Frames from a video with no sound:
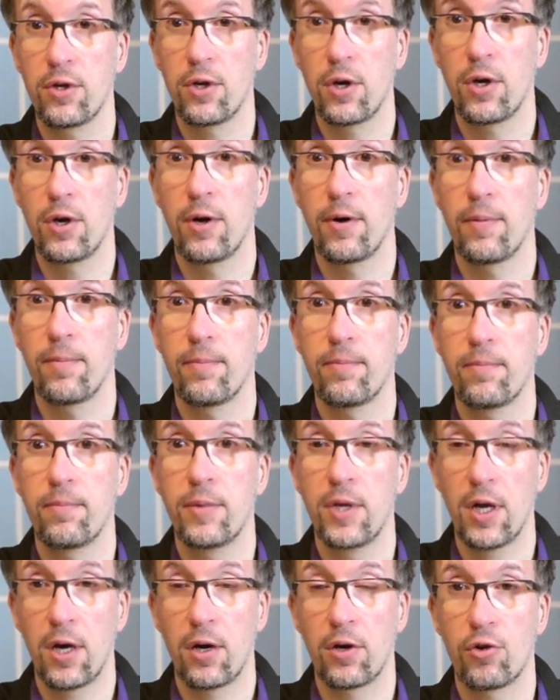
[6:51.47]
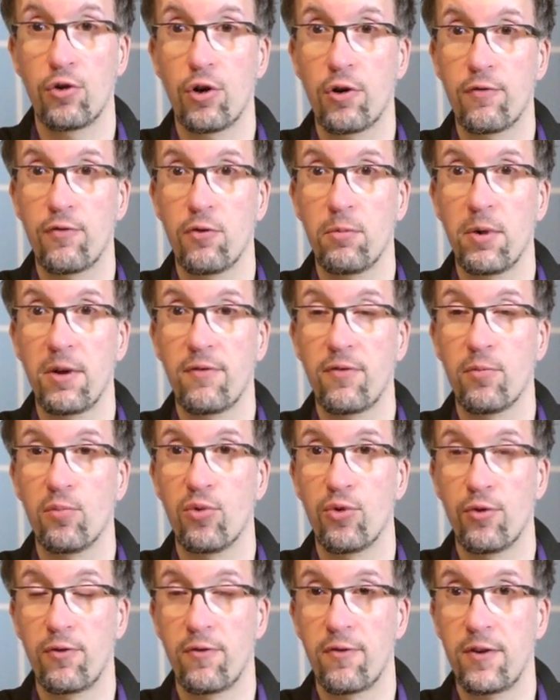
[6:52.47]
Ähm, ja, Jörg Fuhrmann vom
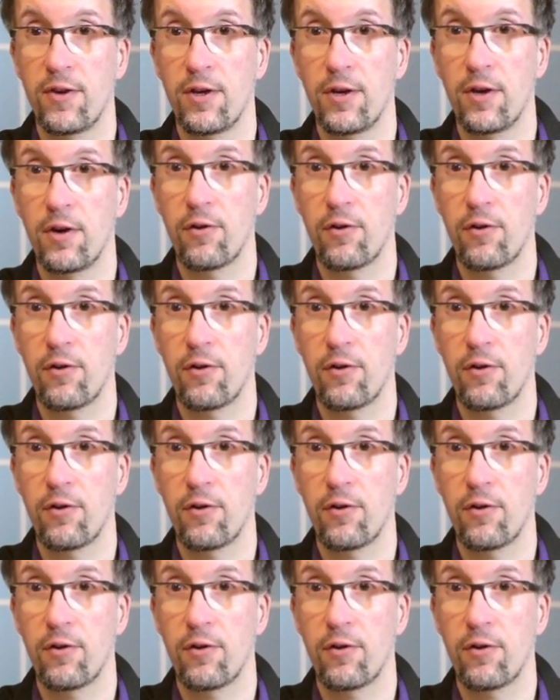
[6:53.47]
Bodensee